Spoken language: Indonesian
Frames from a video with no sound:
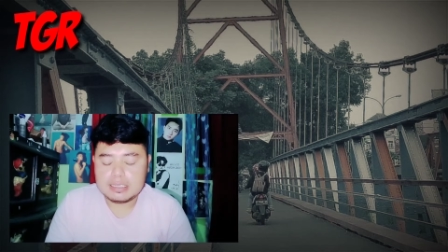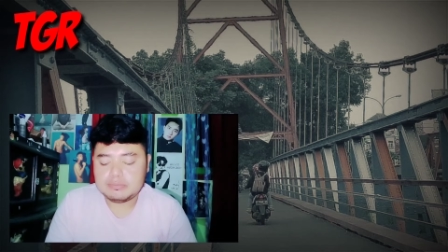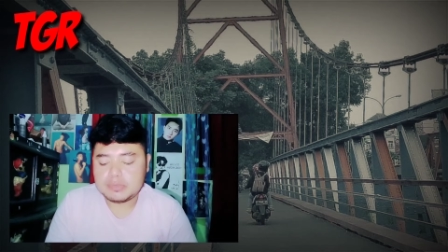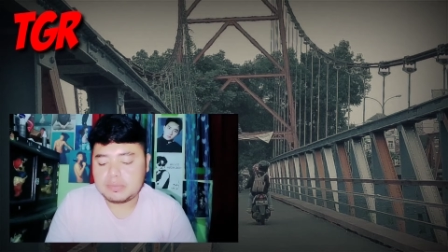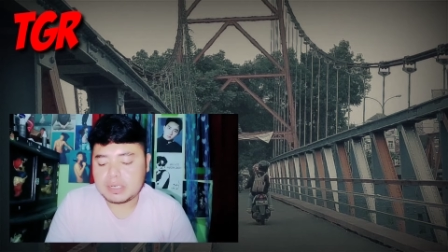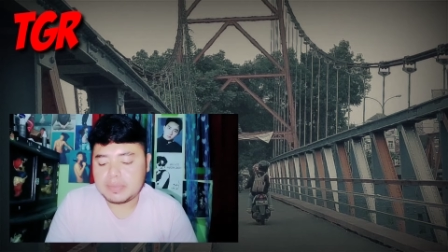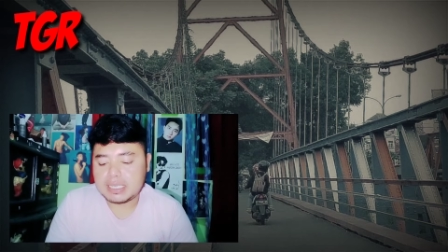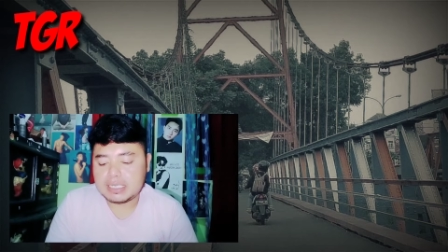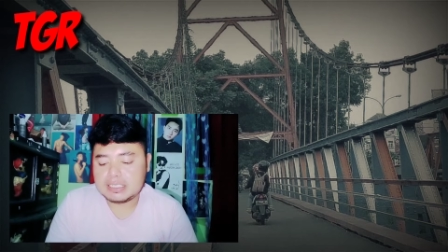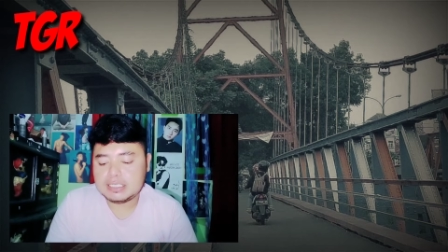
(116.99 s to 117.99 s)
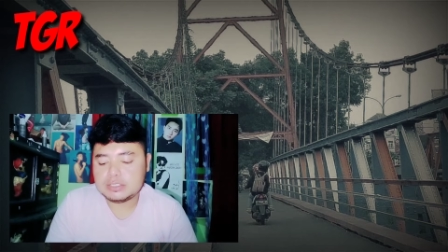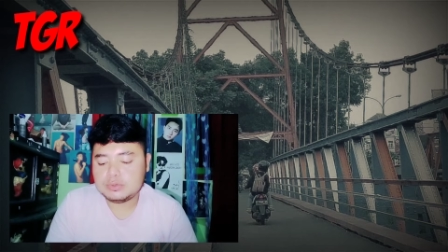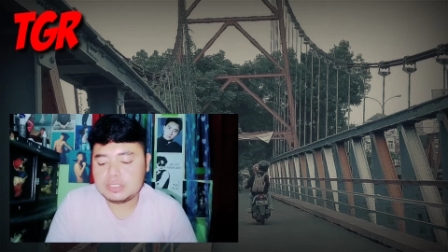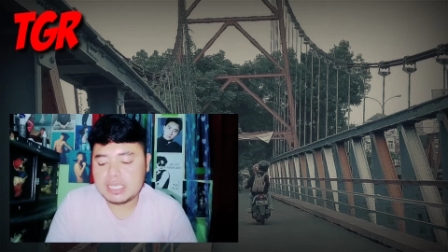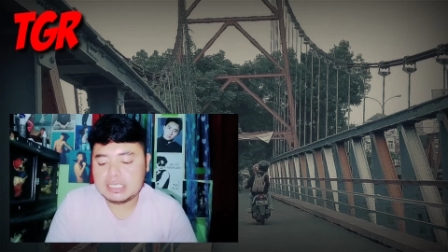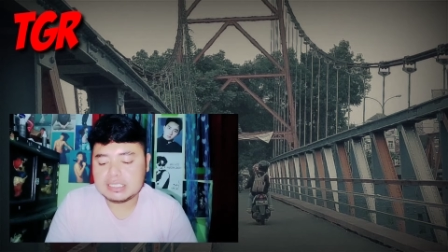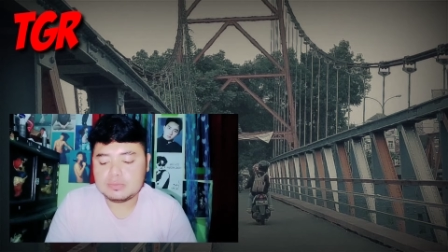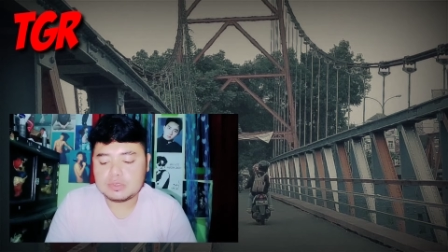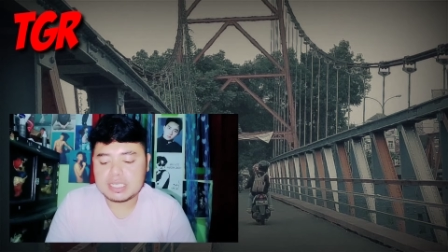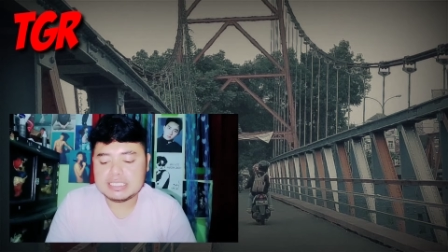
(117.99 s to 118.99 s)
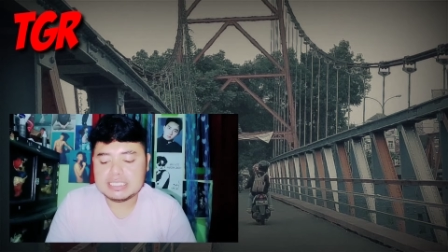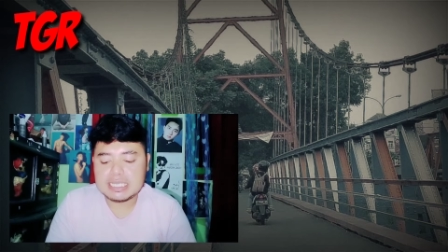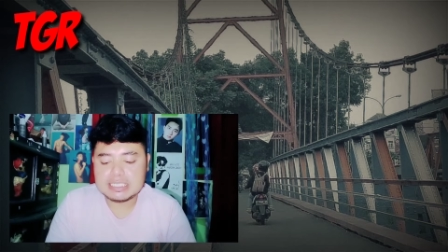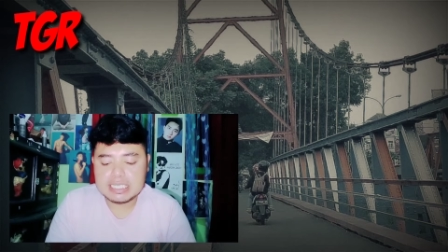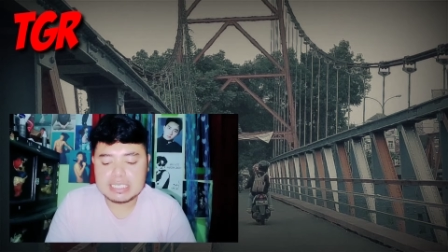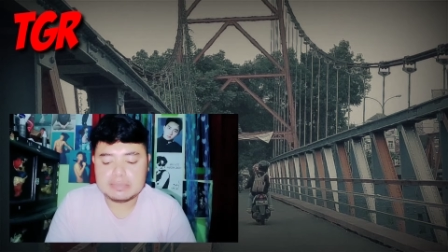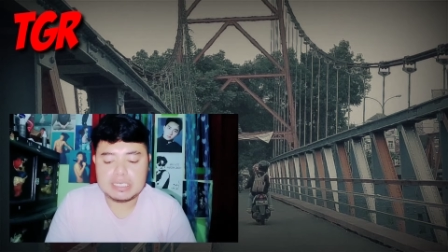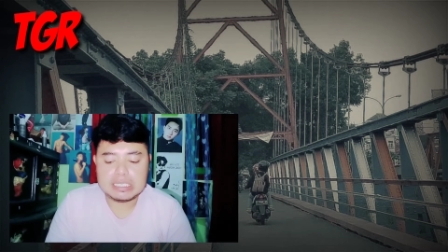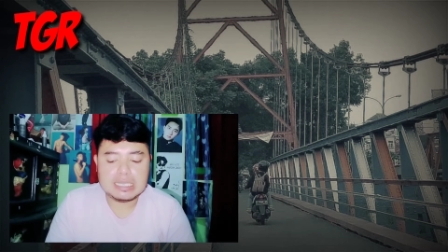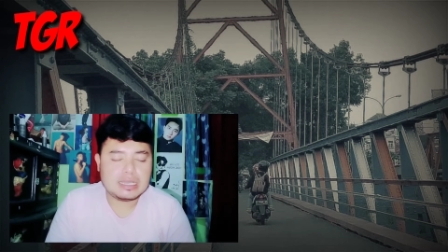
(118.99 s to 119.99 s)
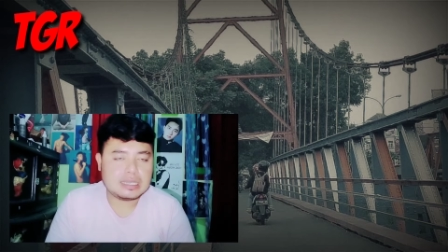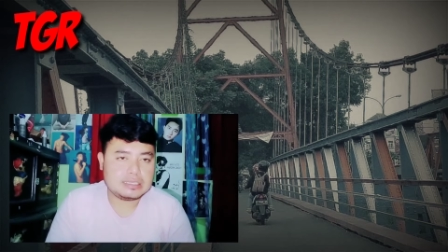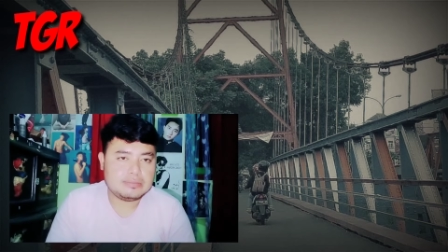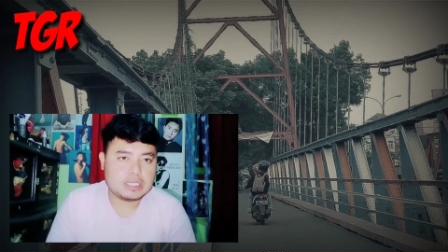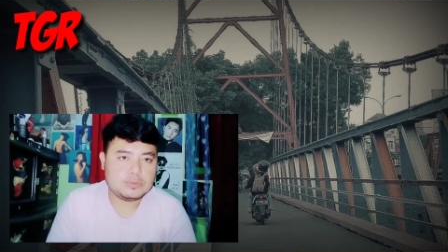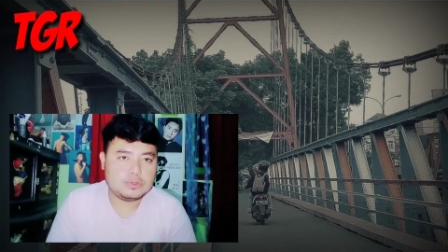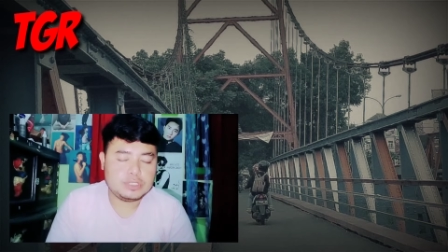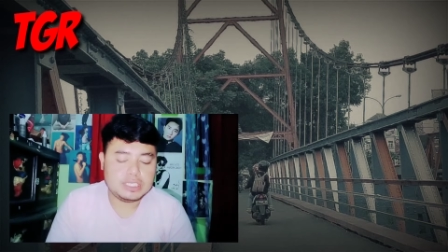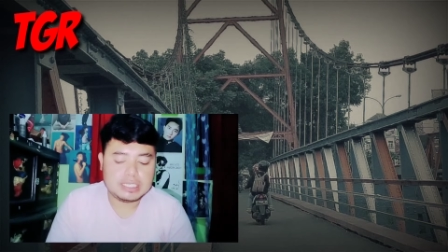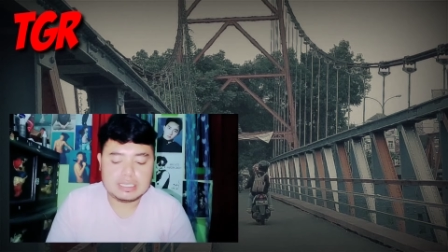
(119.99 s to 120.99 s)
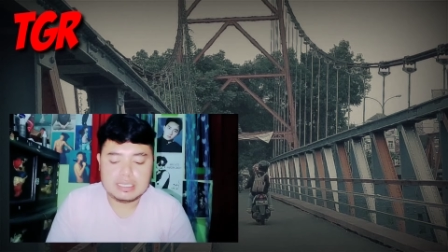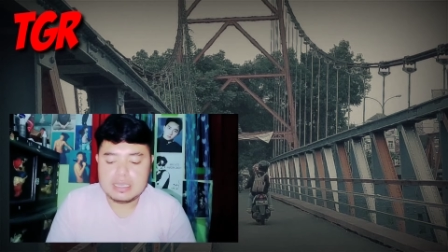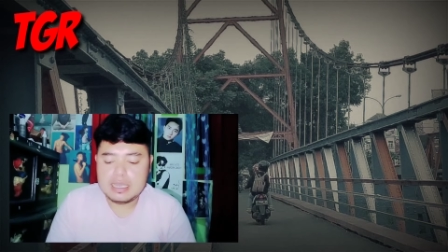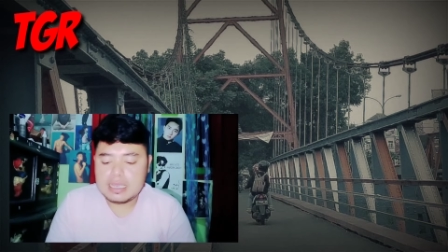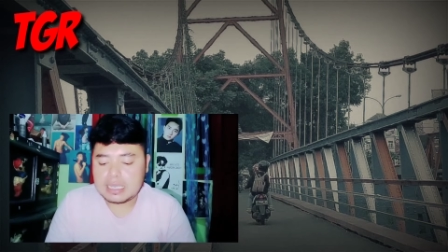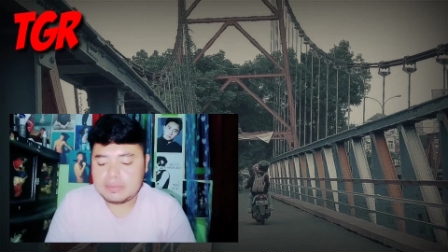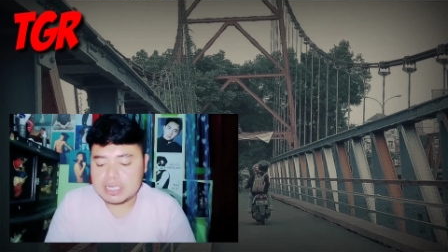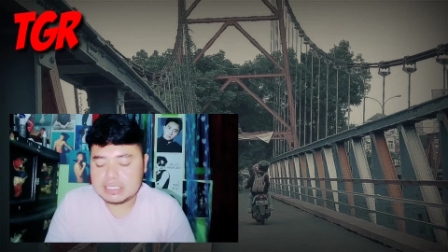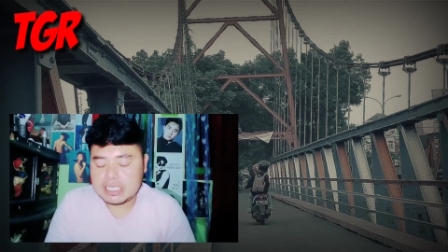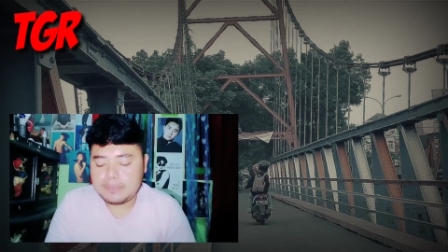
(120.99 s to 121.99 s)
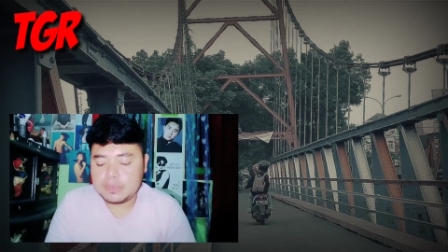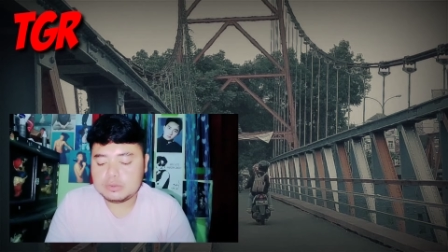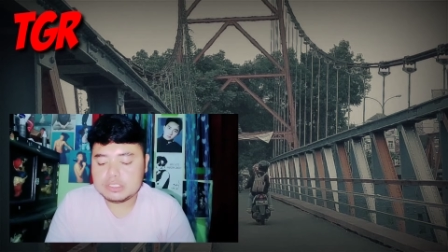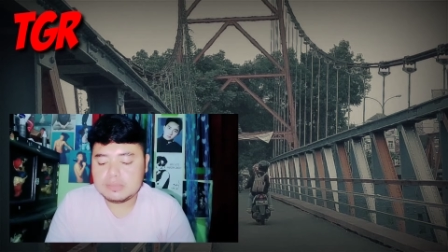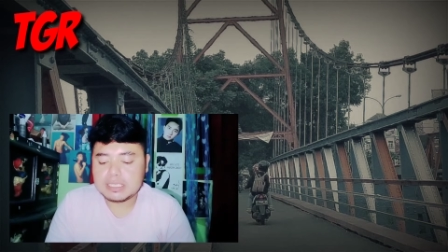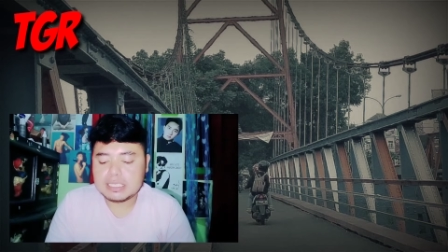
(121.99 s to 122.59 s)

Beberapa kali sudah ditemukan jenazah yang meninggal akibat bunuh diri. Kabarnya, penunggu jembatan